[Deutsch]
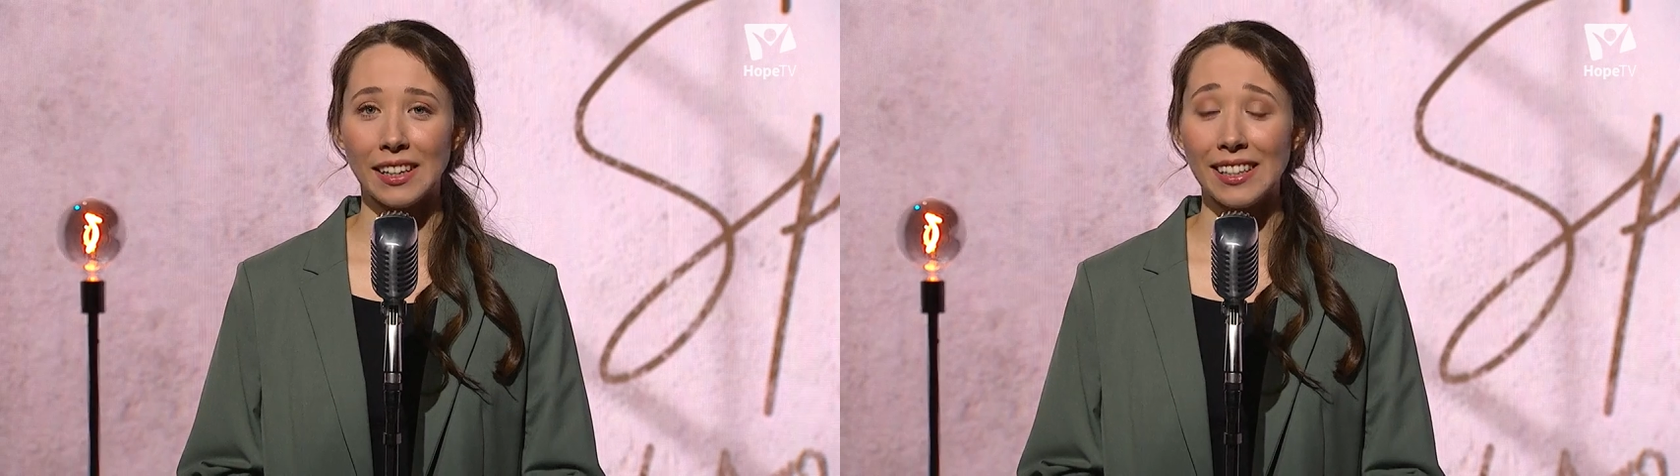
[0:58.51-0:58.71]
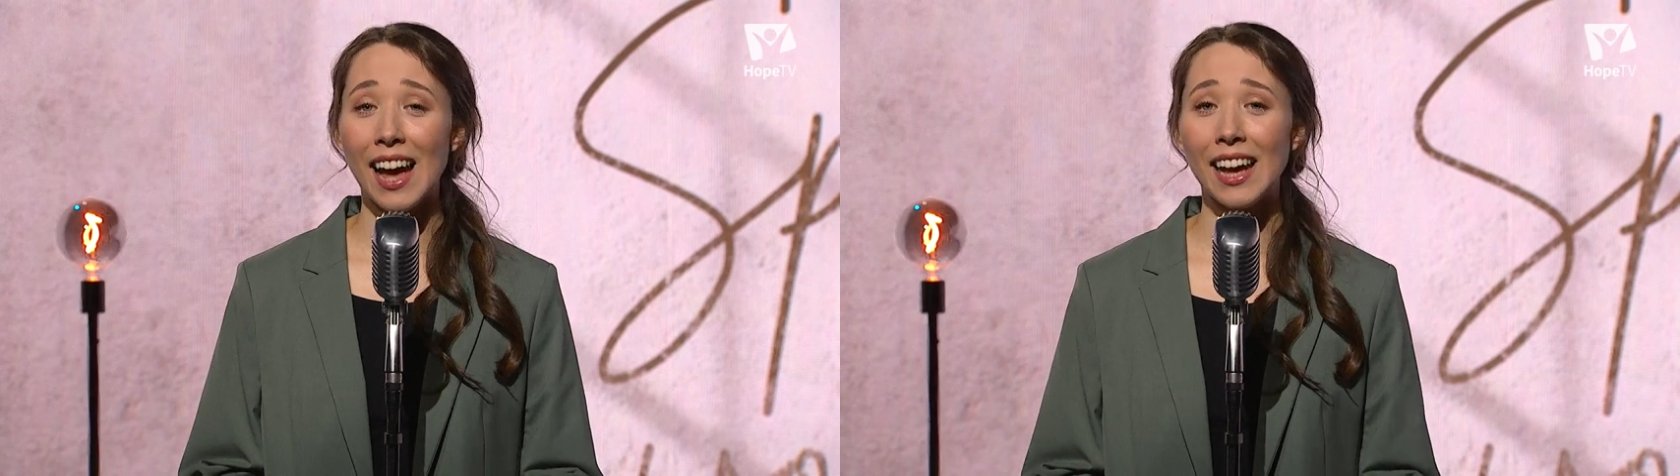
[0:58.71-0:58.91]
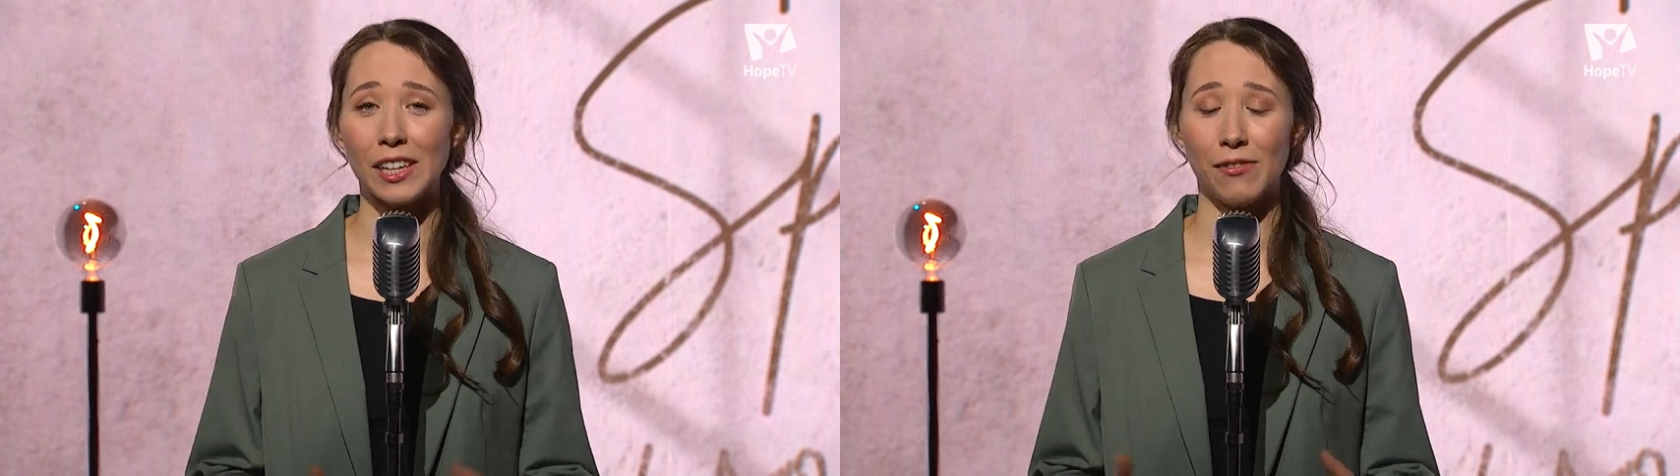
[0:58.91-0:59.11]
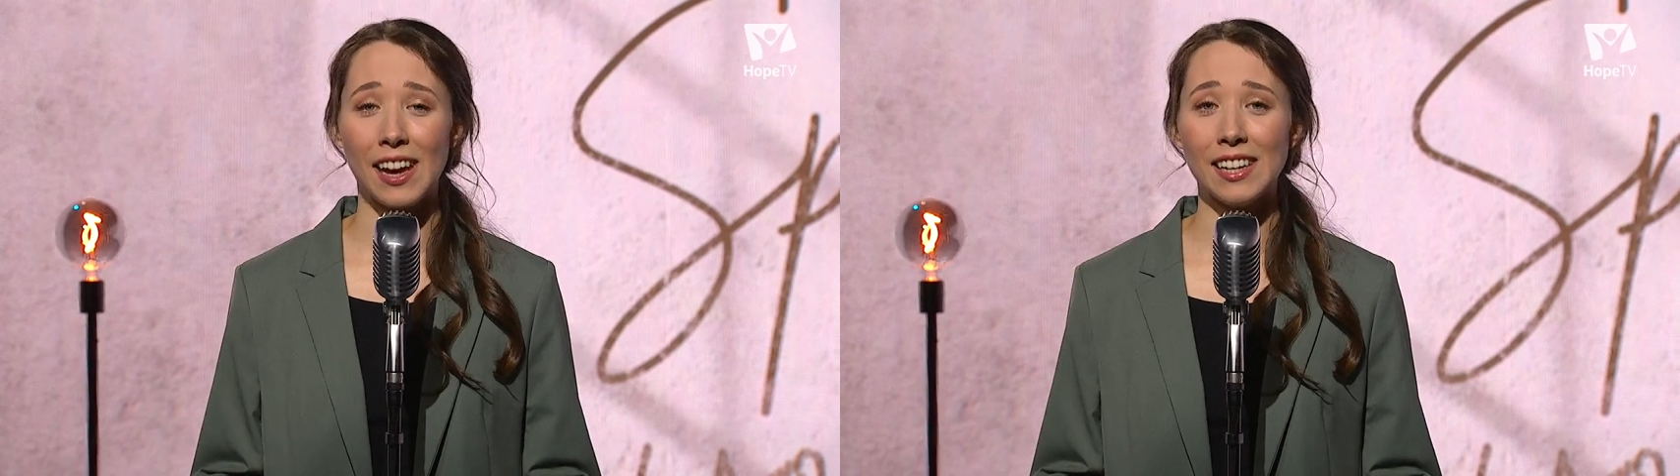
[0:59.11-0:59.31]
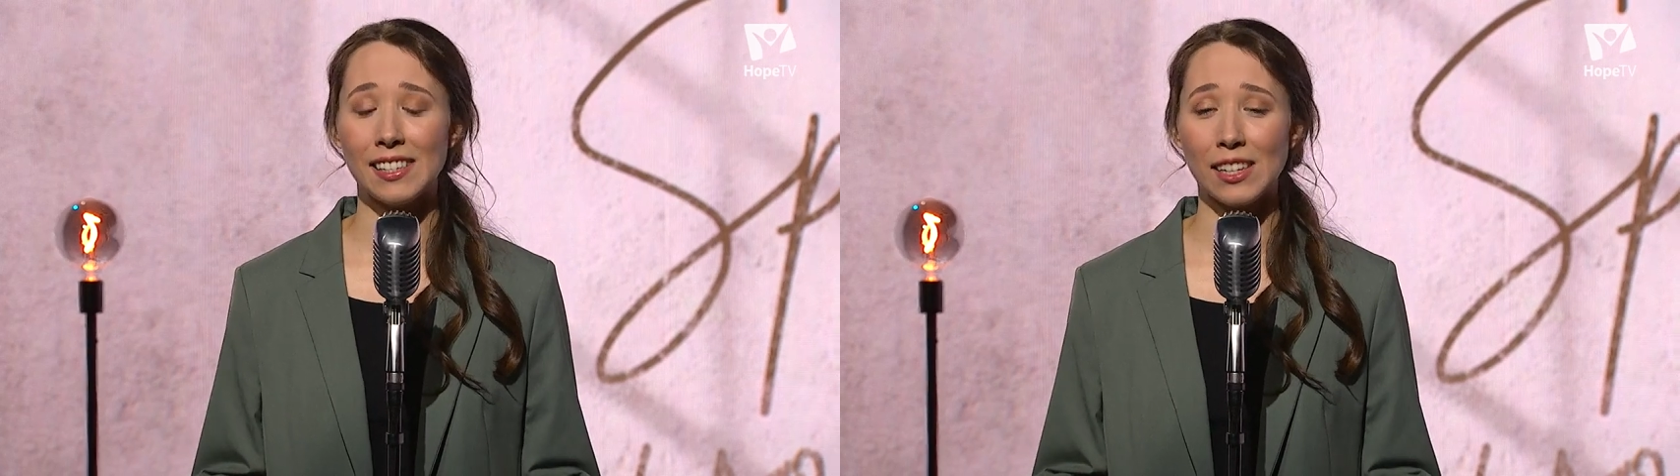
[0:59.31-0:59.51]
Ja, ich
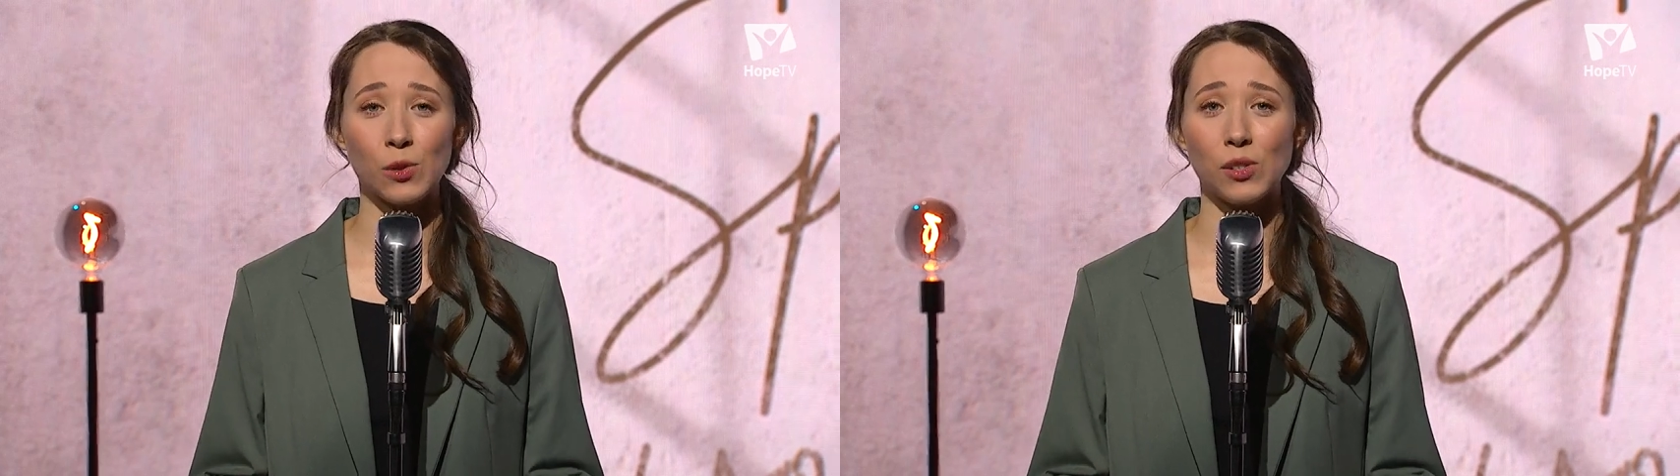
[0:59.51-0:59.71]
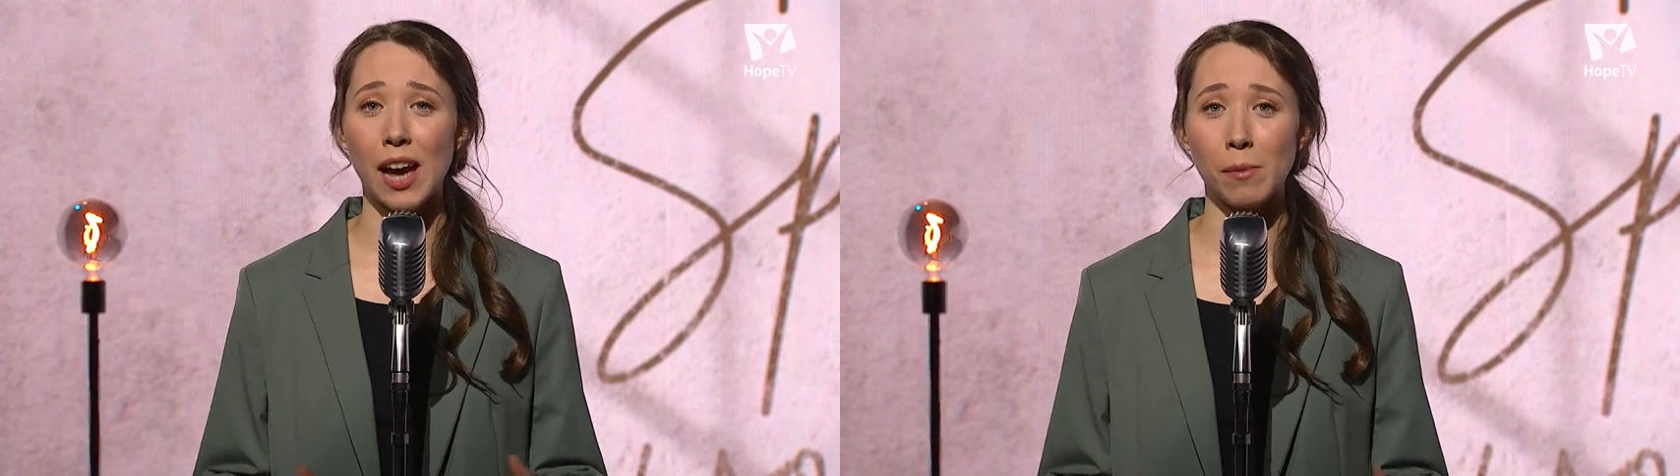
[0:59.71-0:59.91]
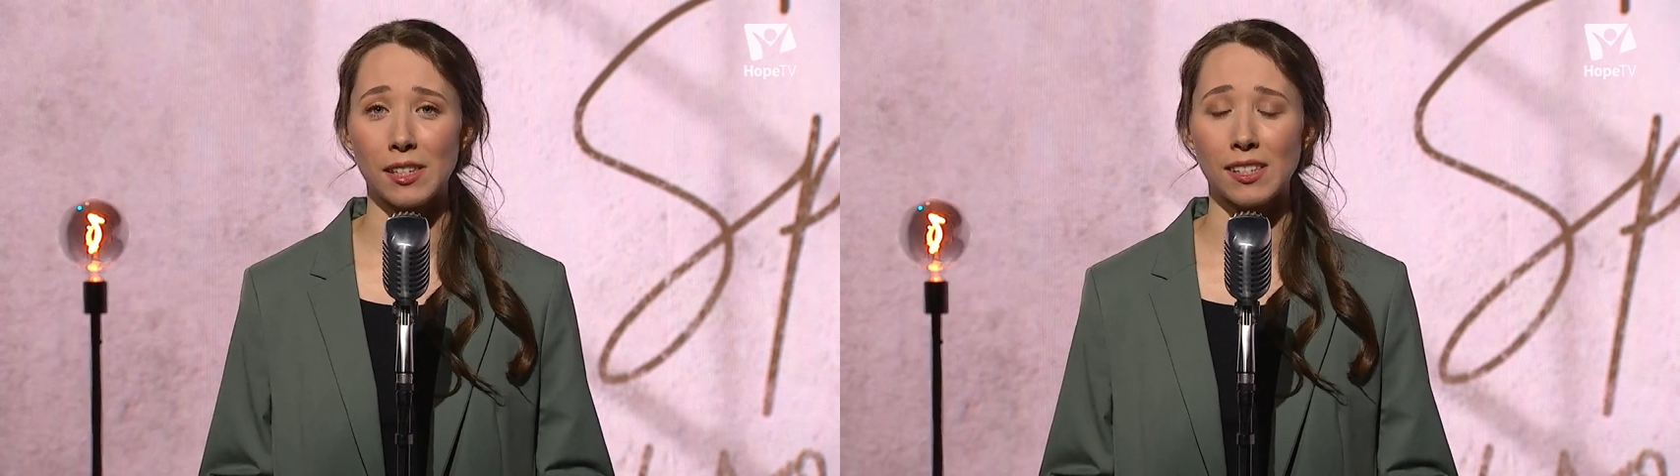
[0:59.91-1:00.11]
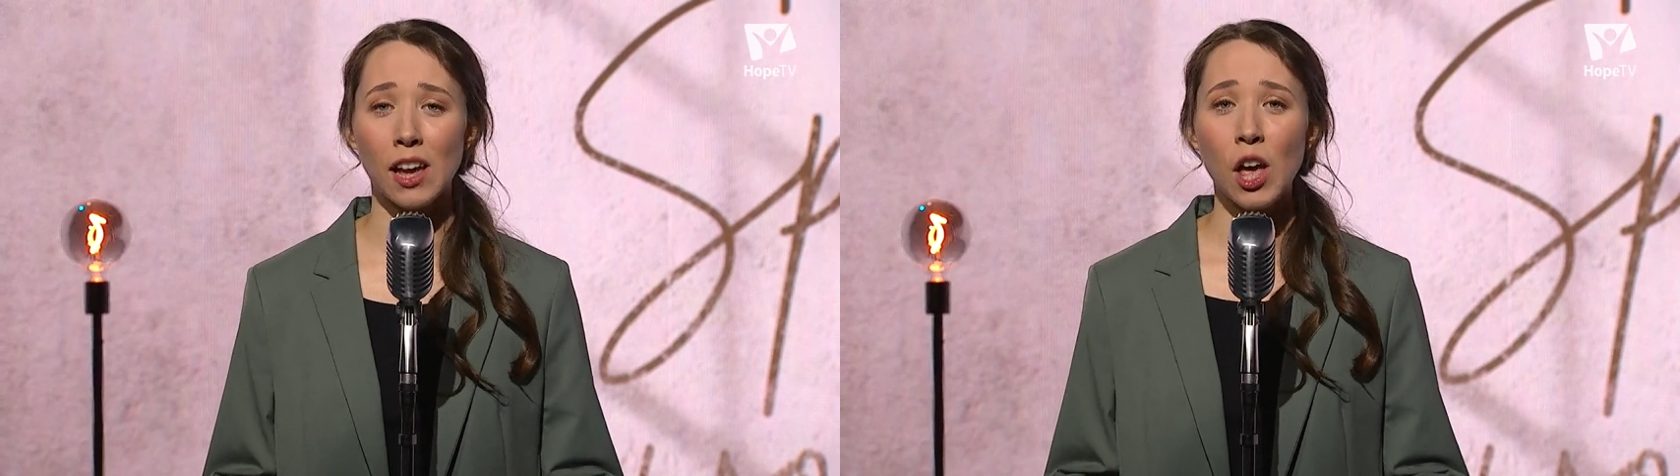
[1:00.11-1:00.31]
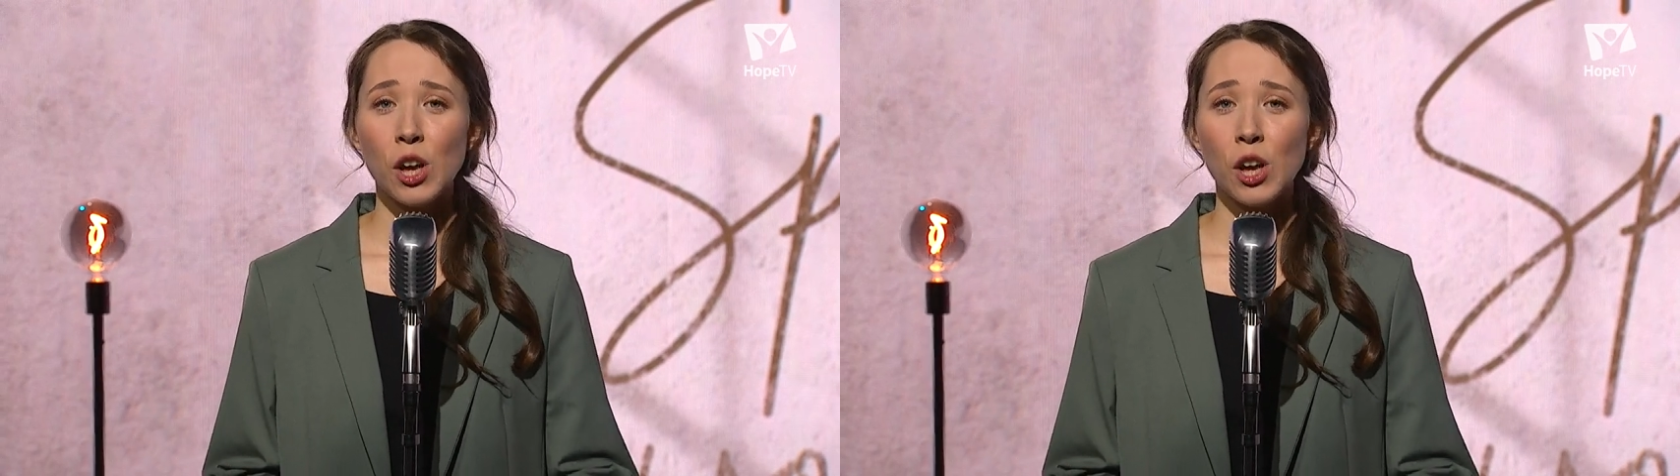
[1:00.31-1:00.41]
weiß, dass du da bist,